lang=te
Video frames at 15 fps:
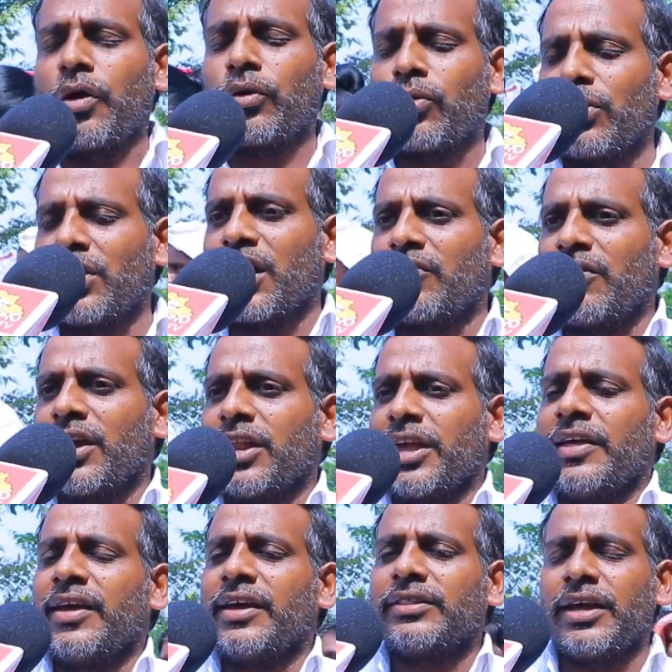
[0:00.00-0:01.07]
అనుకున్నటువంటి
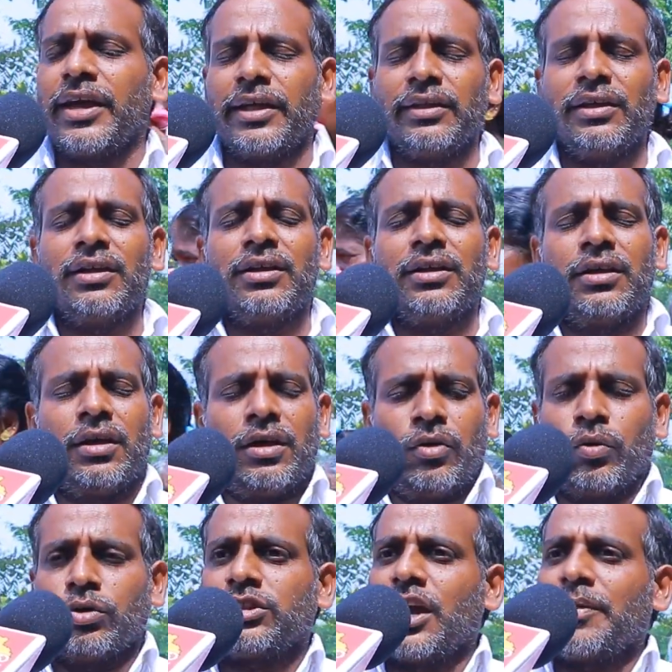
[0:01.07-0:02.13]
ఏదైతే
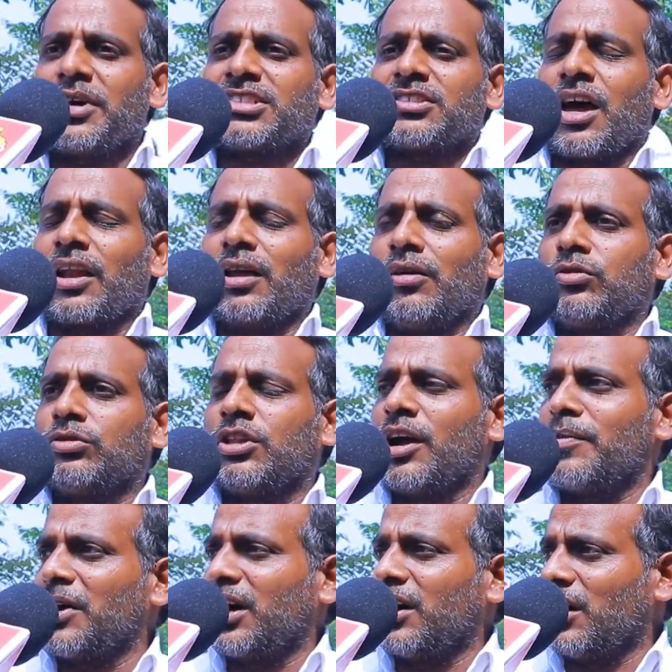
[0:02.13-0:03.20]
ఉద్యమ స్థాన
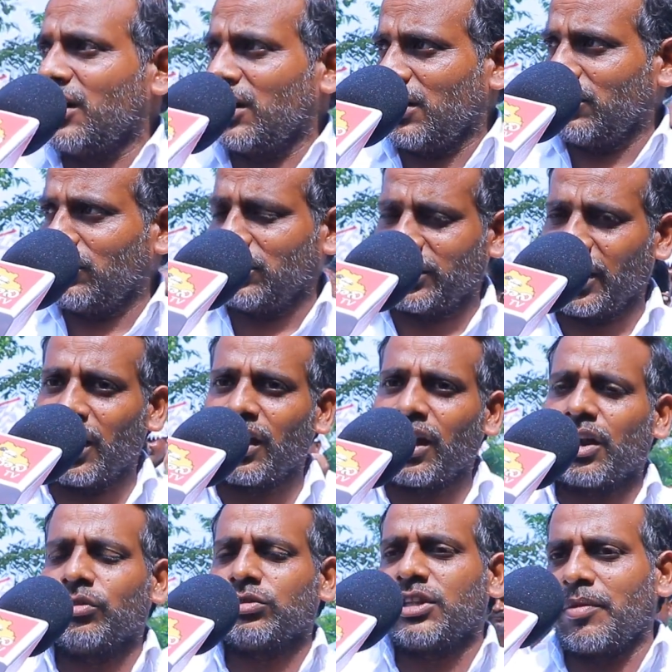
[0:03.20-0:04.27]
ఉద్యమ
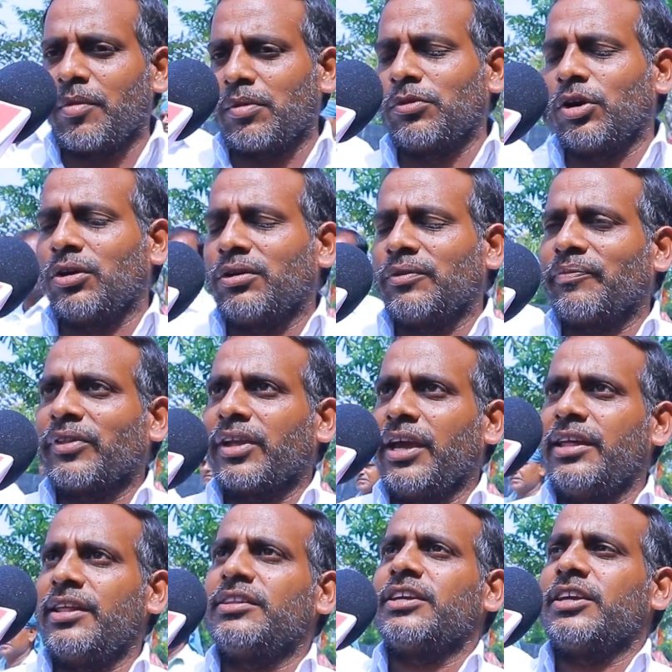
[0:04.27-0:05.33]
తెలంగాణ ఉద్యమంలో
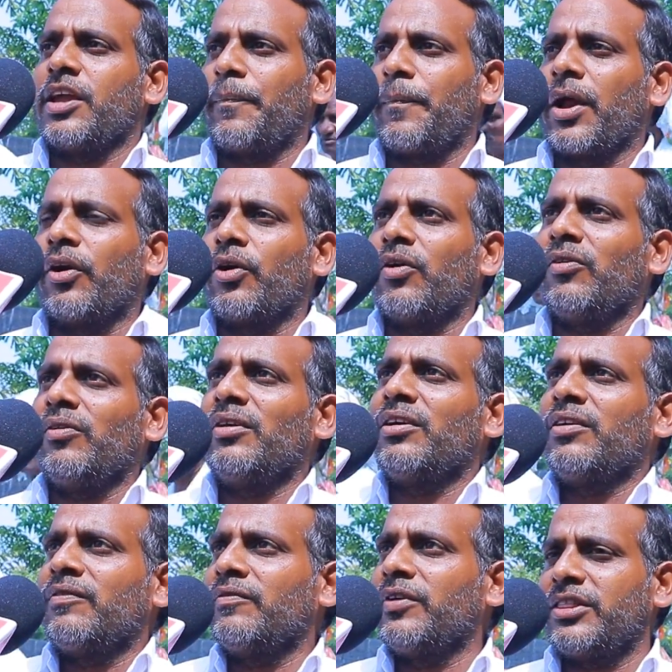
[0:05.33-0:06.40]
ఏదైతే చెప్పాడో
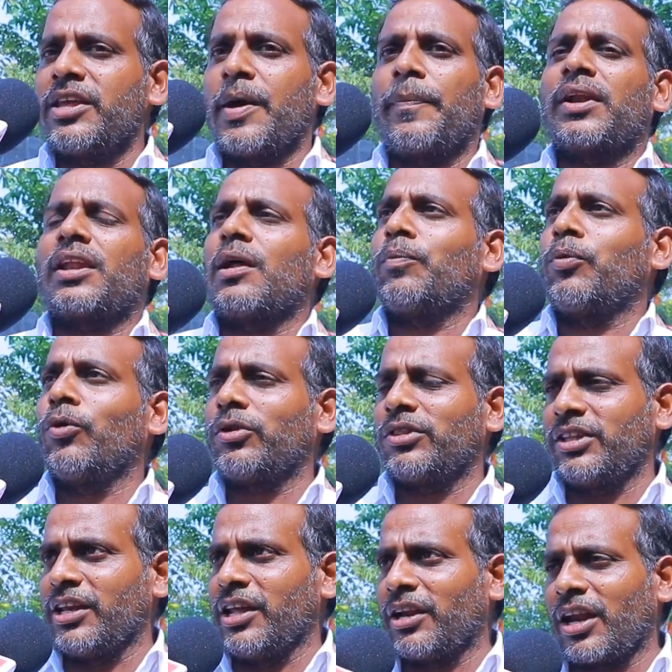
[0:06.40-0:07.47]
విద్య పట్ల
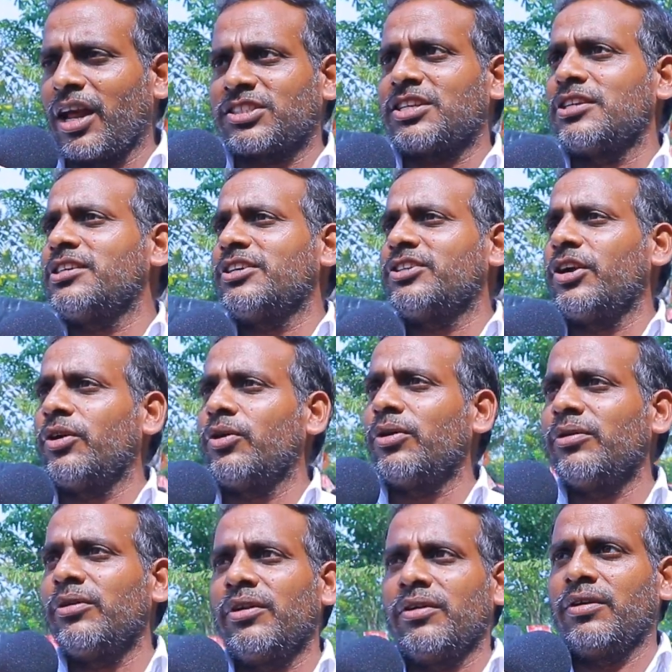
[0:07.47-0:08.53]
పూర్తి నిర్లక్ష్యం చేసిండు
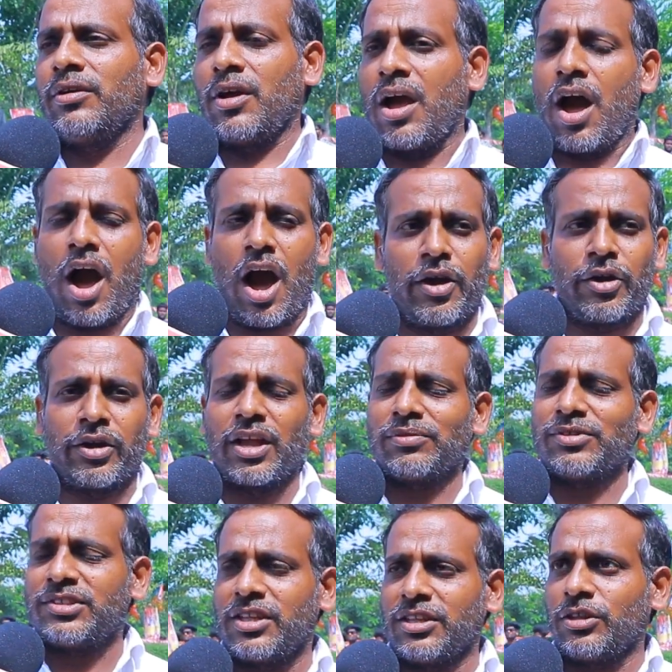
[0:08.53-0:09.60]
ఆరోగ్య
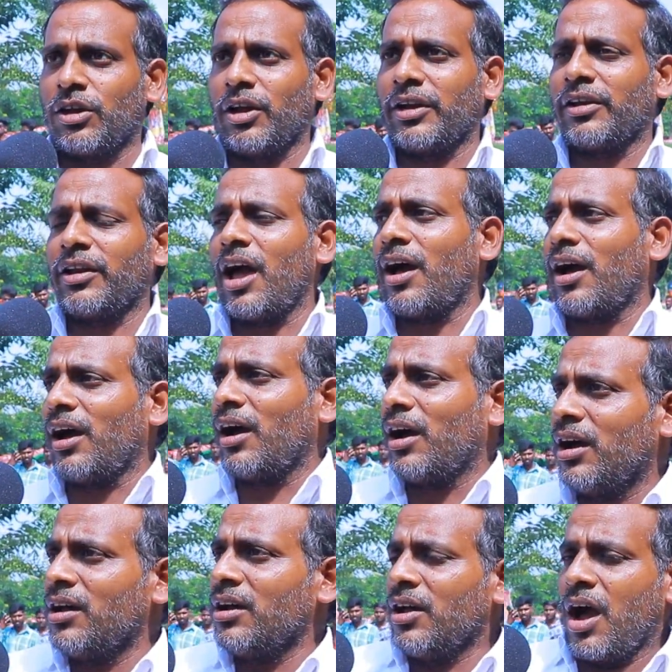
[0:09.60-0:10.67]
స్థితిలో ఏంటంటే
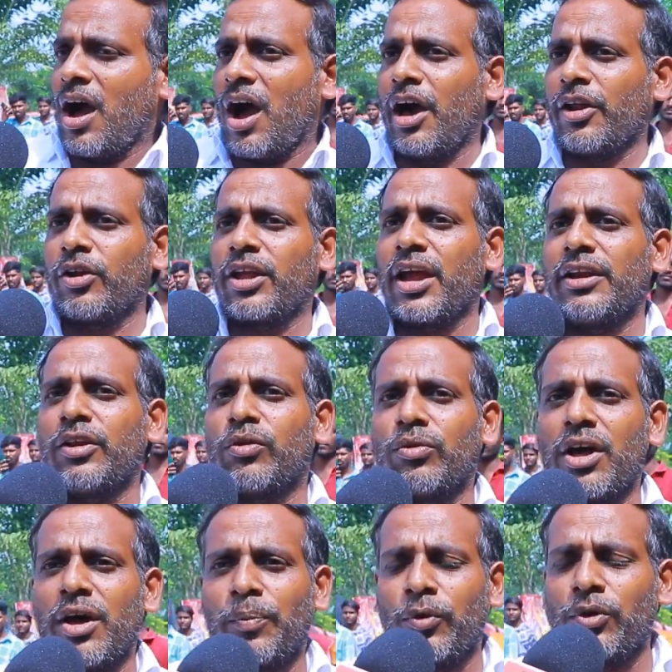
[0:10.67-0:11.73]
ఆరోగ్యాన్ని
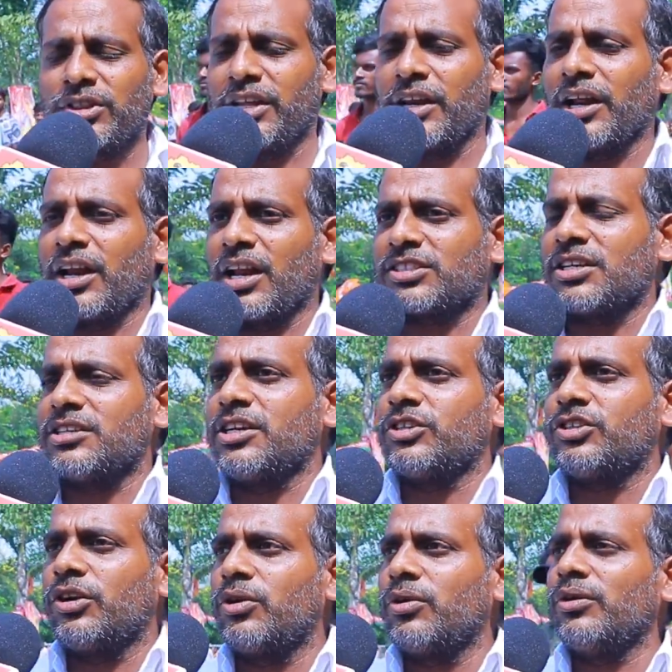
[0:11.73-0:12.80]
కూడా పూర్తి నిర్లక్ష్యం
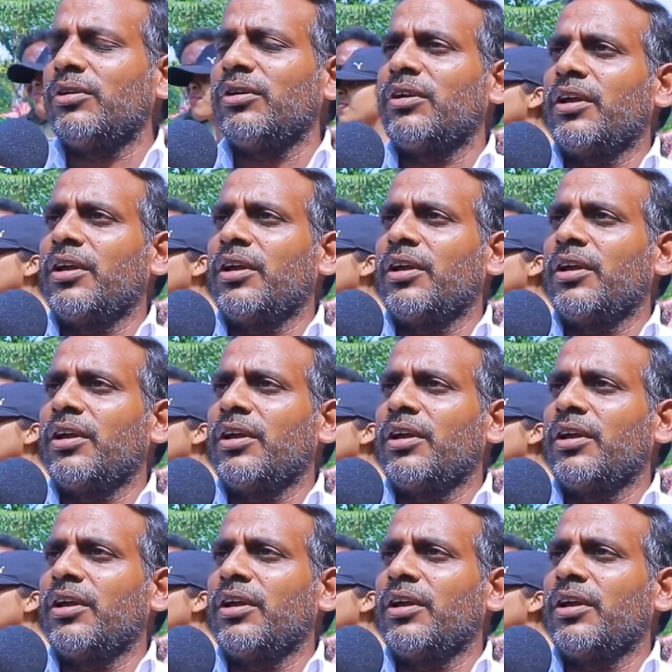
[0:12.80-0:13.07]
చేసిండు